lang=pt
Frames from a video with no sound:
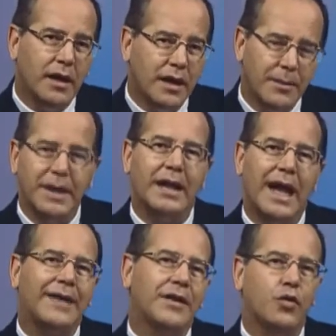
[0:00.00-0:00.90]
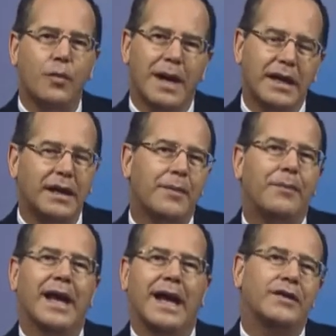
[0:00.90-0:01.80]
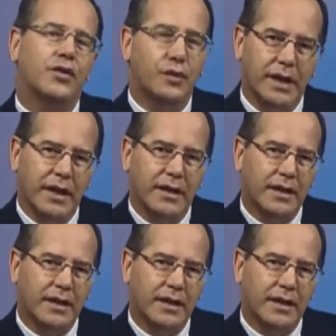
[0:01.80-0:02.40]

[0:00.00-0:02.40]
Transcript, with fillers: limitada, humana, pecadora.